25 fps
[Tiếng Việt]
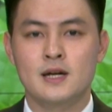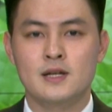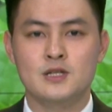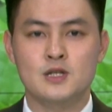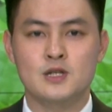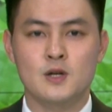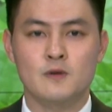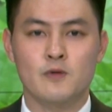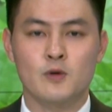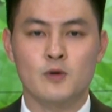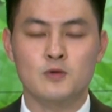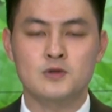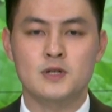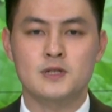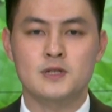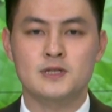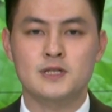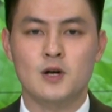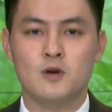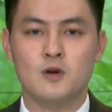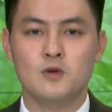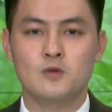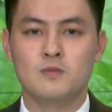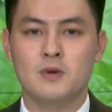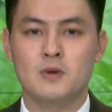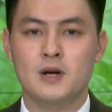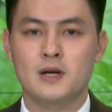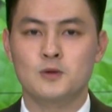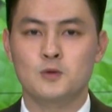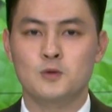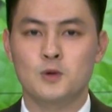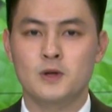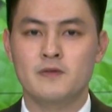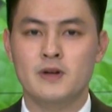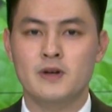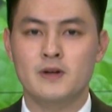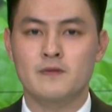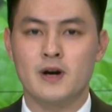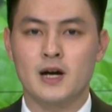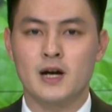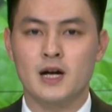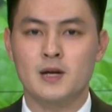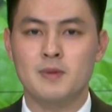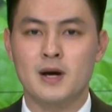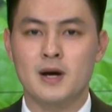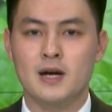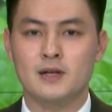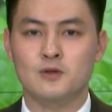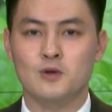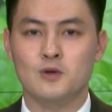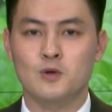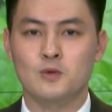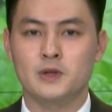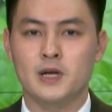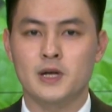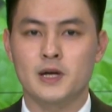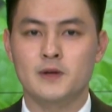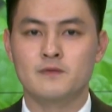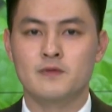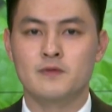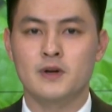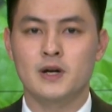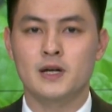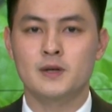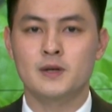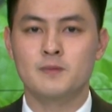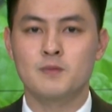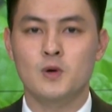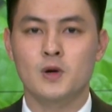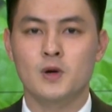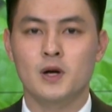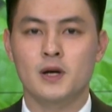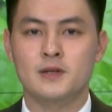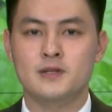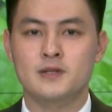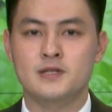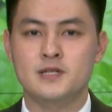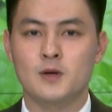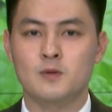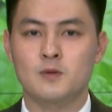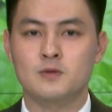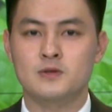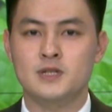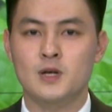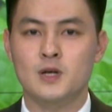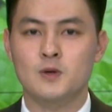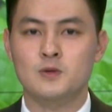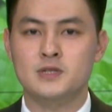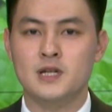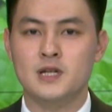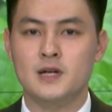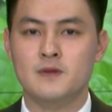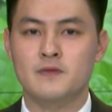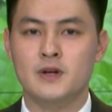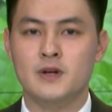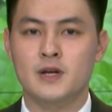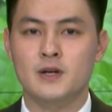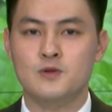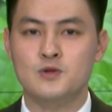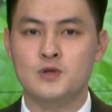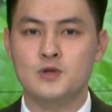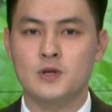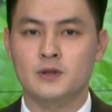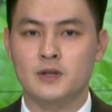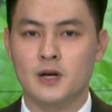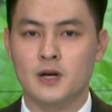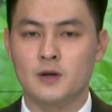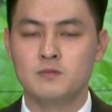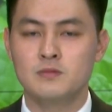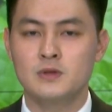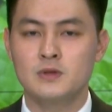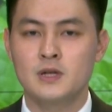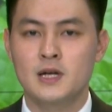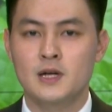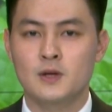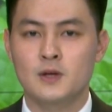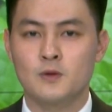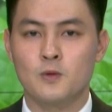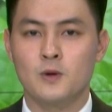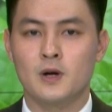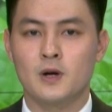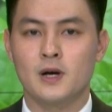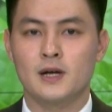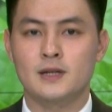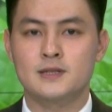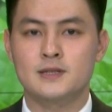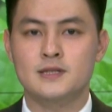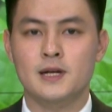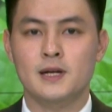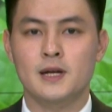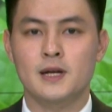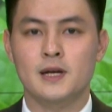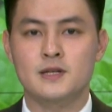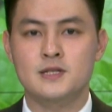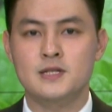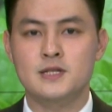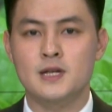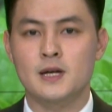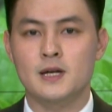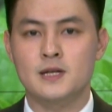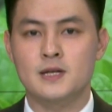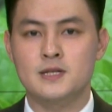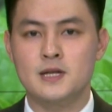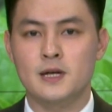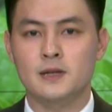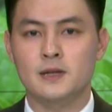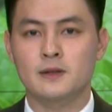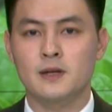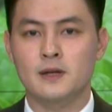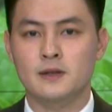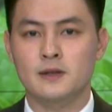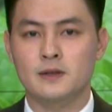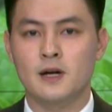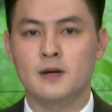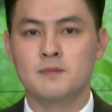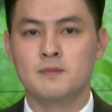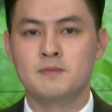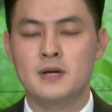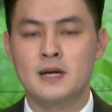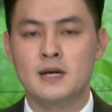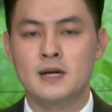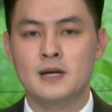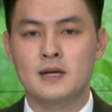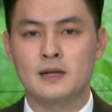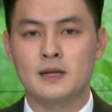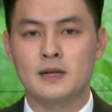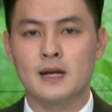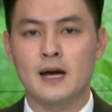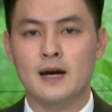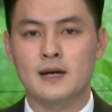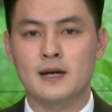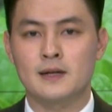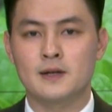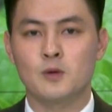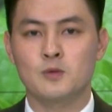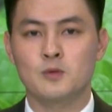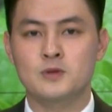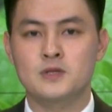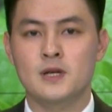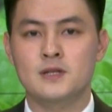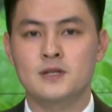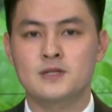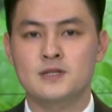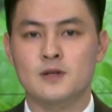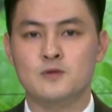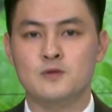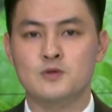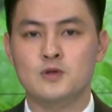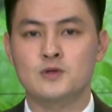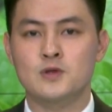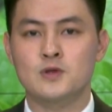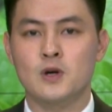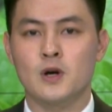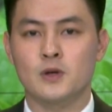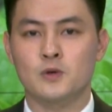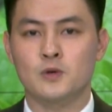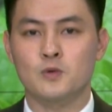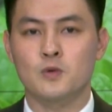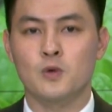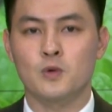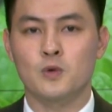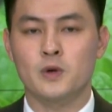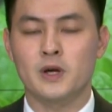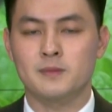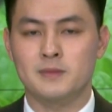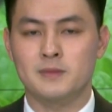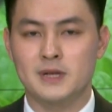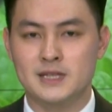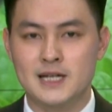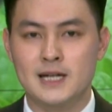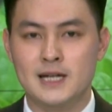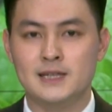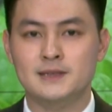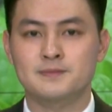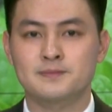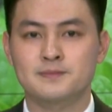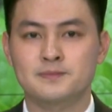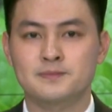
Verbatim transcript: Trong phóng sự sau, mời quý vị và các bạn cùng đến với mô hình trồng rau gia vị truyền thống của gia đình chị Trần Thị Thơm là nông dân sản xuất giỏi của huyện Ba Sát.